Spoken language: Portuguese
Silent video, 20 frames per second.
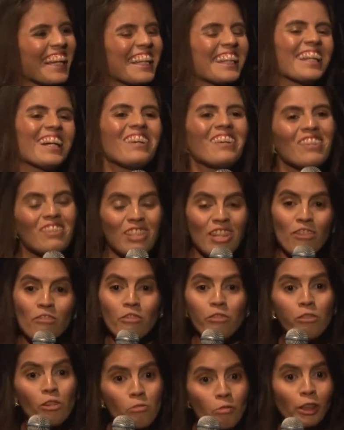então eu
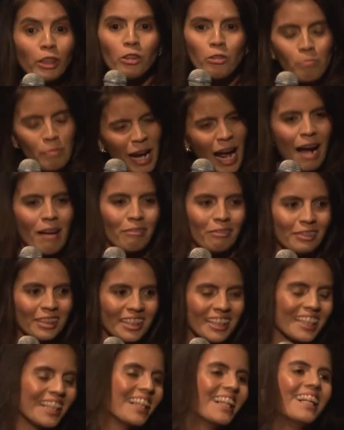sempre fui muito
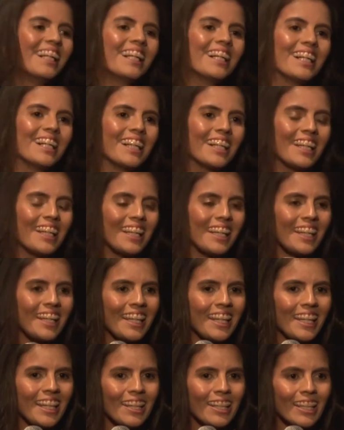brava.
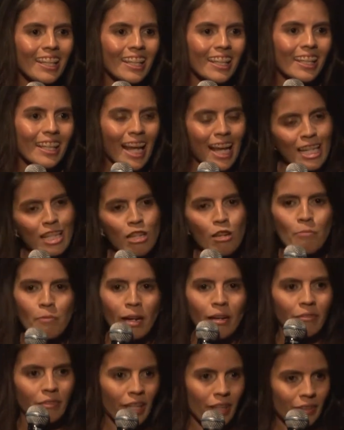E nessa
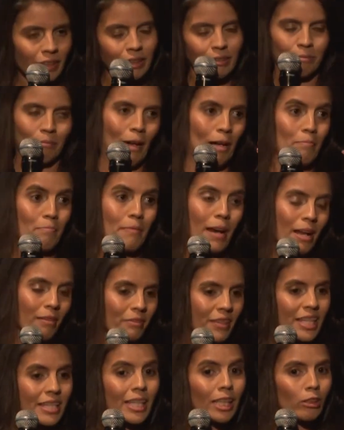brave...
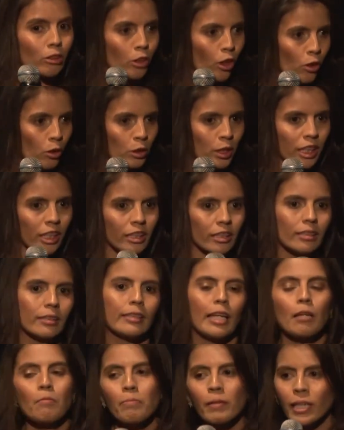braveza toda,
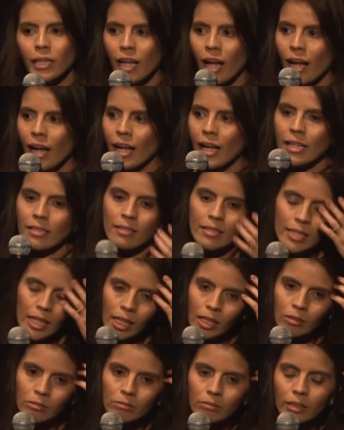sempre na
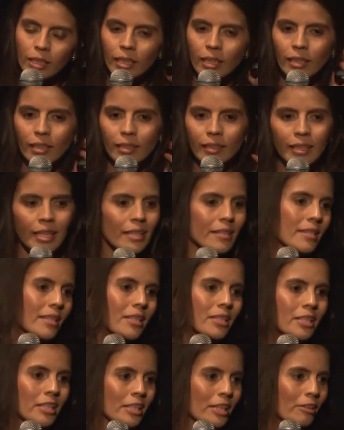reação,
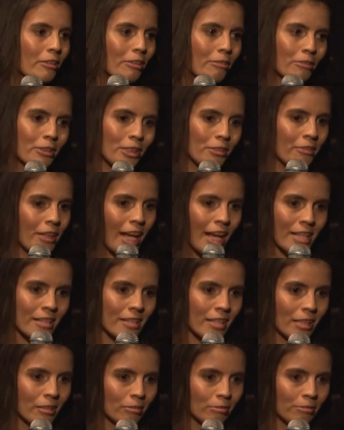nesse dia eu não tive
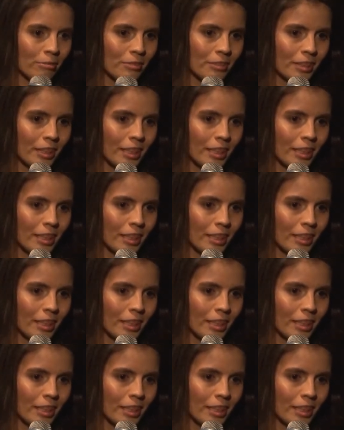reação.